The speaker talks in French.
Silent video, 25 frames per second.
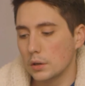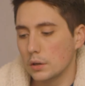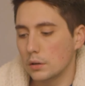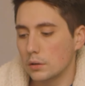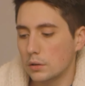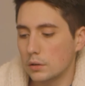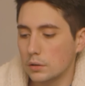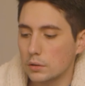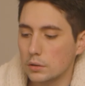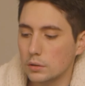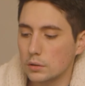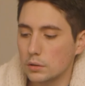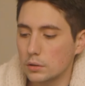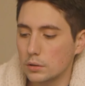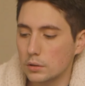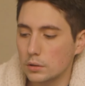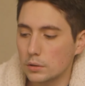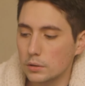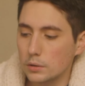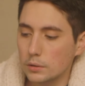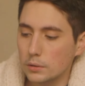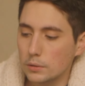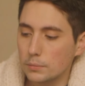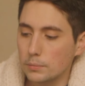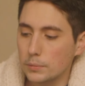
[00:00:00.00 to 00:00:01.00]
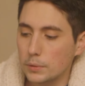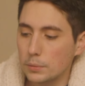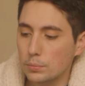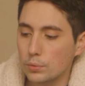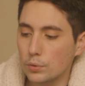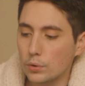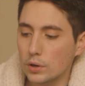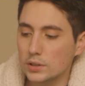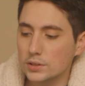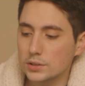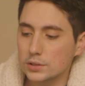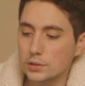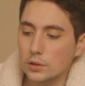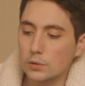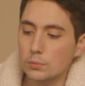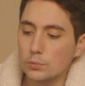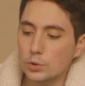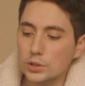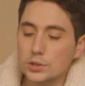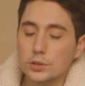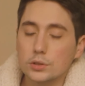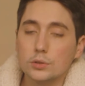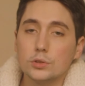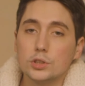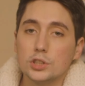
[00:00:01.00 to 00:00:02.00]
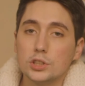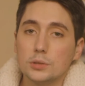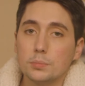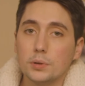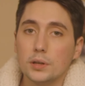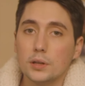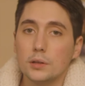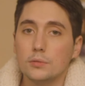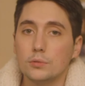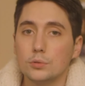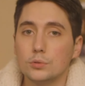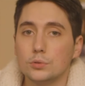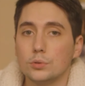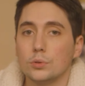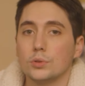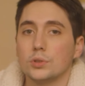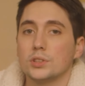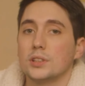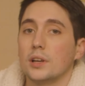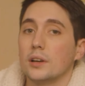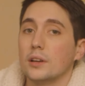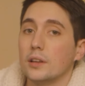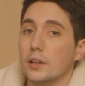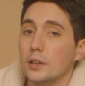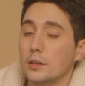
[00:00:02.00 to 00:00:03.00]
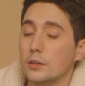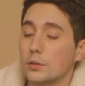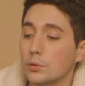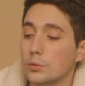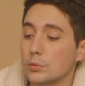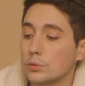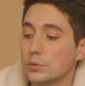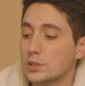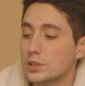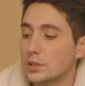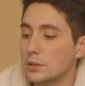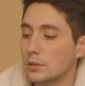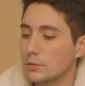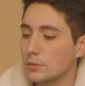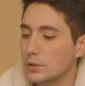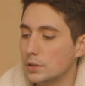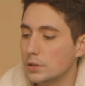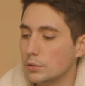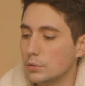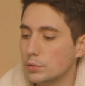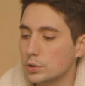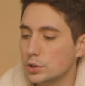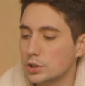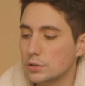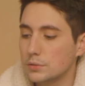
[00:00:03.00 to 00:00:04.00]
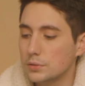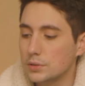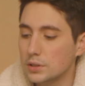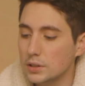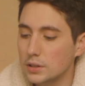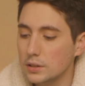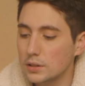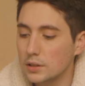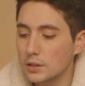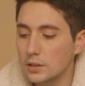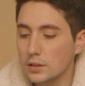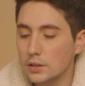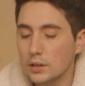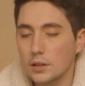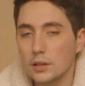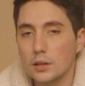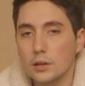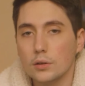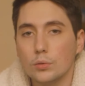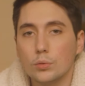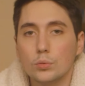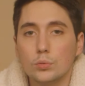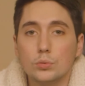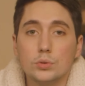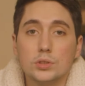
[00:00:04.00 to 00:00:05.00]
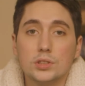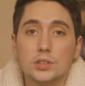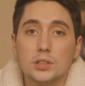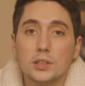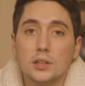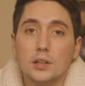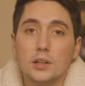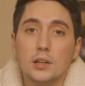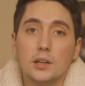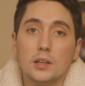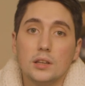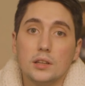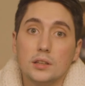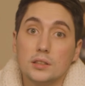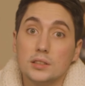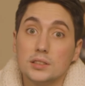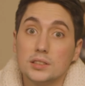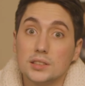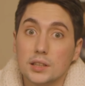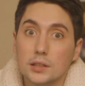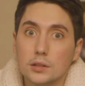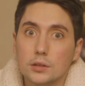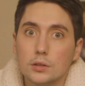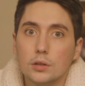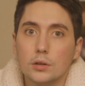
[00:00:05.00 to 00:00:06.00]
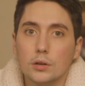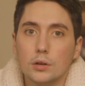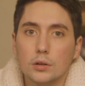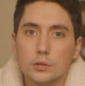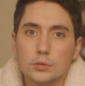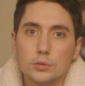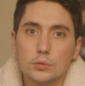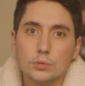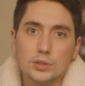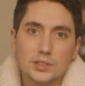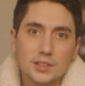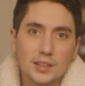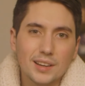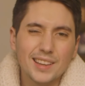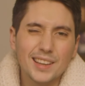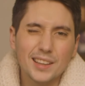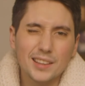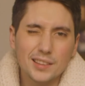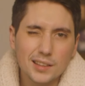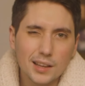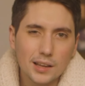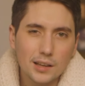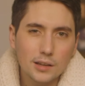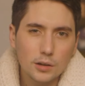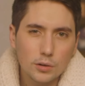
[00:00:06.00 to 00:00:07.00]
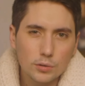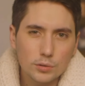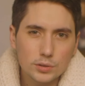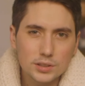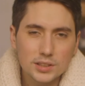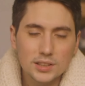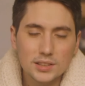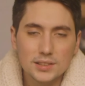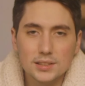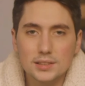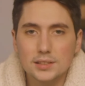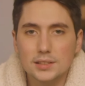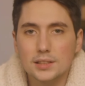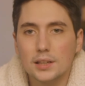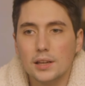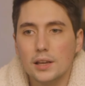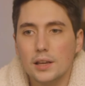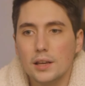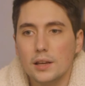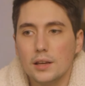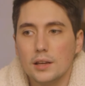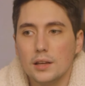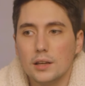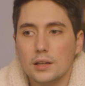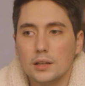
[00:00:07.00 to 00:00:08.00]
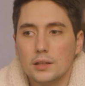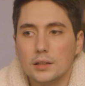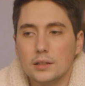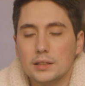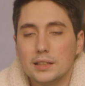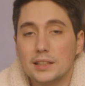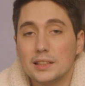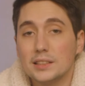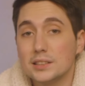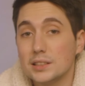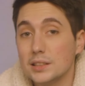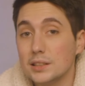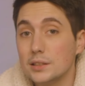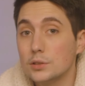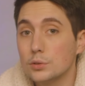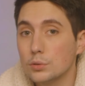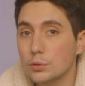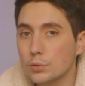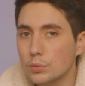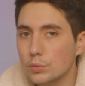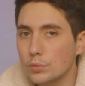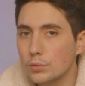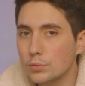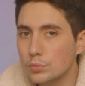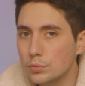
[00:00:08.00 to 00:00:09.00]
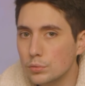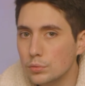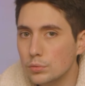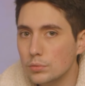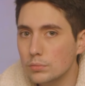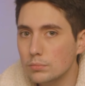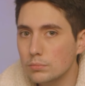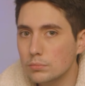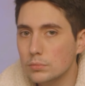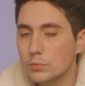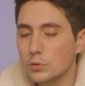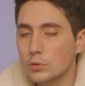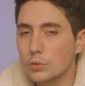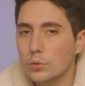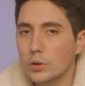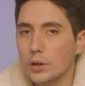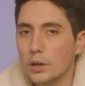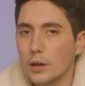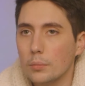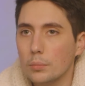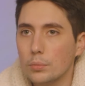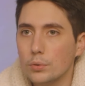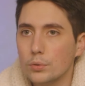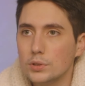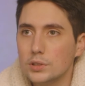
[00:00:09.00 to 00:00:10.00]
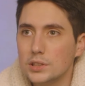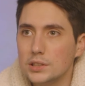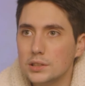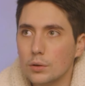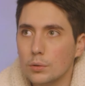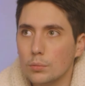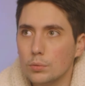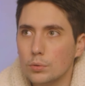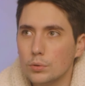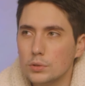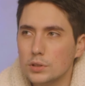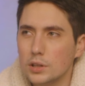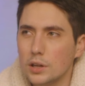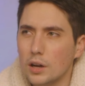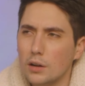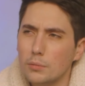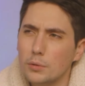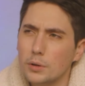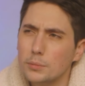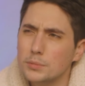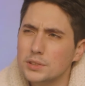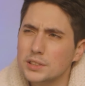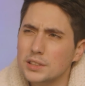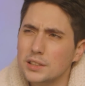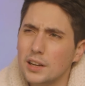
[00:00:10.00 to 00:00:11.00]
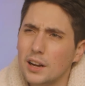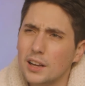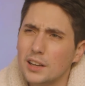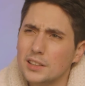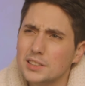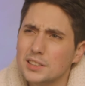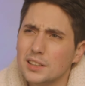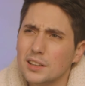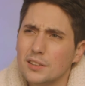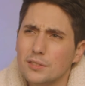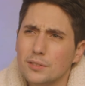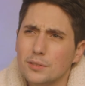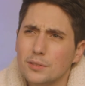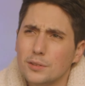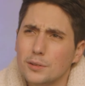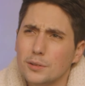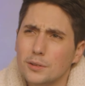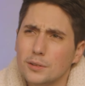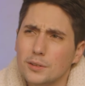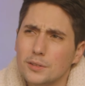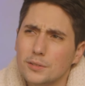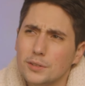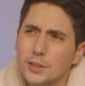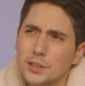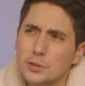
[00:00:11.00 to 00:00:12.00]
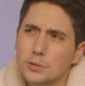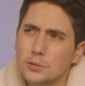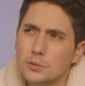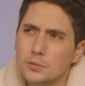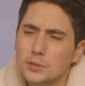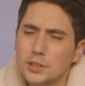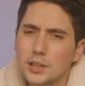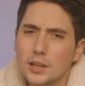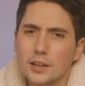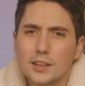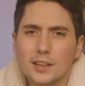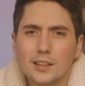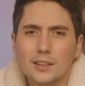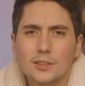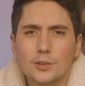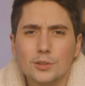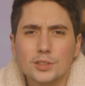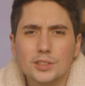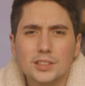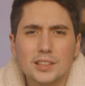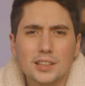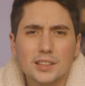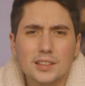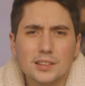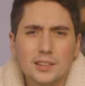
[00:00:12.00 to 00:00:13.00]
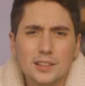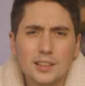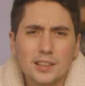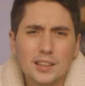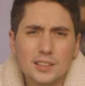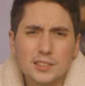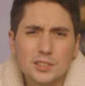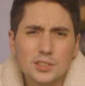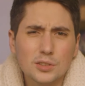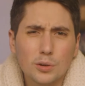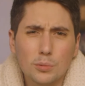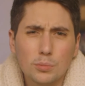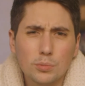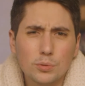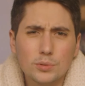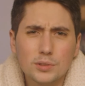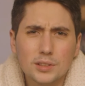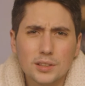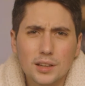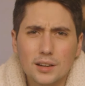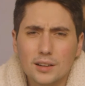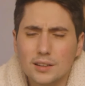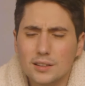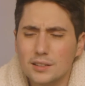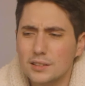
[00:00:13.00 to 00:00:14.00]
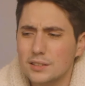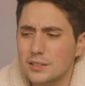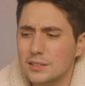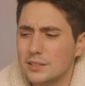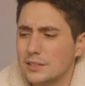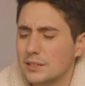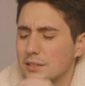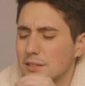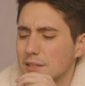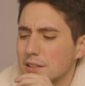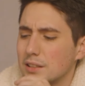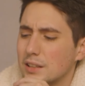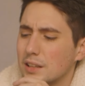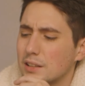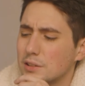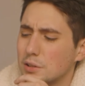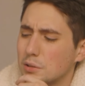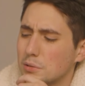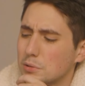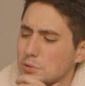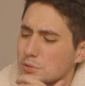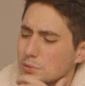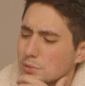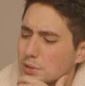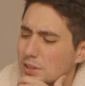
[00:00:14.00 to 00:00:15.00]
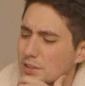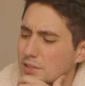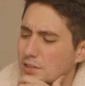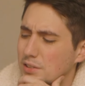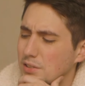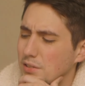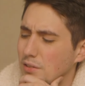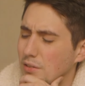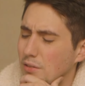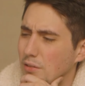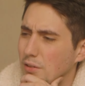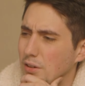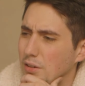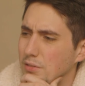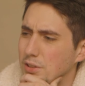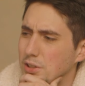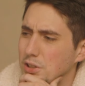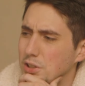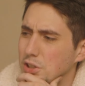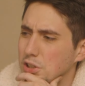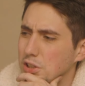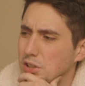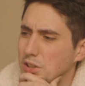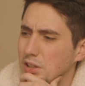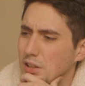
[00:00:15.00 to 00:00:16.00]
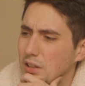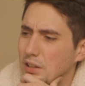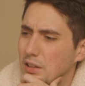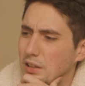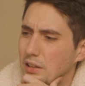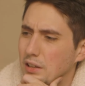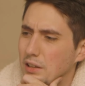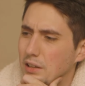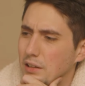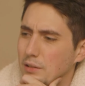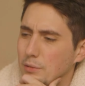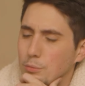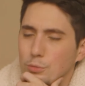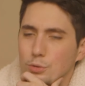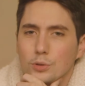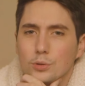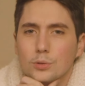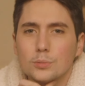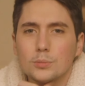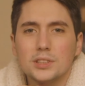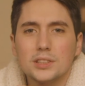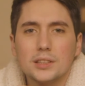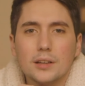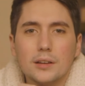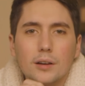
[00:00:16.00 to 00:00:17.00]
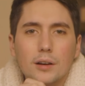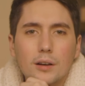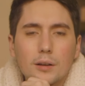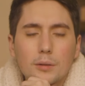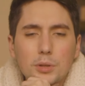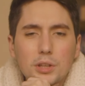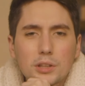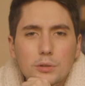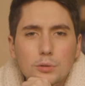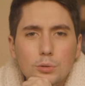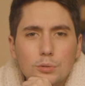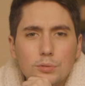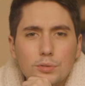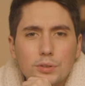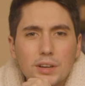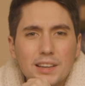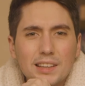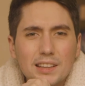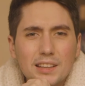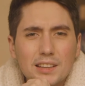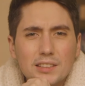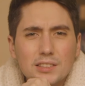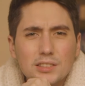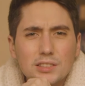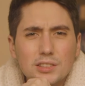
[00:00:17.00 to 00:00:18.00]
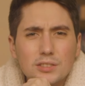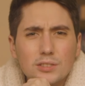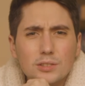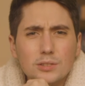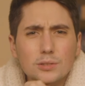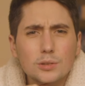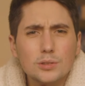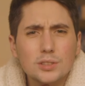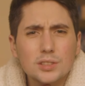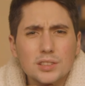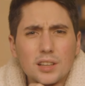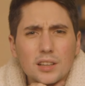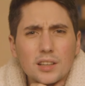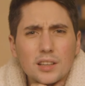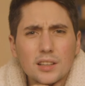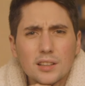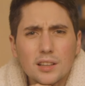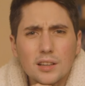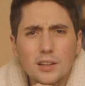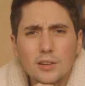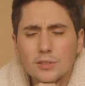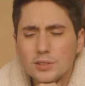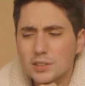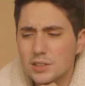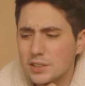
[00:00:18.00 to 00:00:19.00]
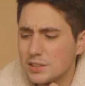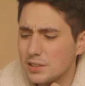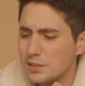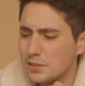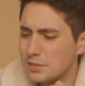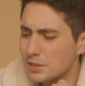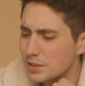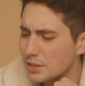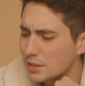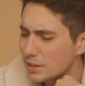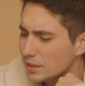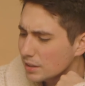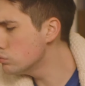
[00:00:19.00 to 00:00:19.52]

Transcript: Euh, mais pour l'instant, moi, ce que j'ai prévu sur Stargate, donc c'est une vidéo que j'ai fini d'écrire où c'est les acteurs de Stargate Atlantis, qu'est-ce qu'ils sont devenus, donc un peu 10 ans plus tard, même si là, ça va devenir 14, 15 ans plus tard, 14 euh, ou 15 ans, oh la vache. Mon dieu, mais ça va bientôt faire 15 ans que Stargate Atlantis est fini.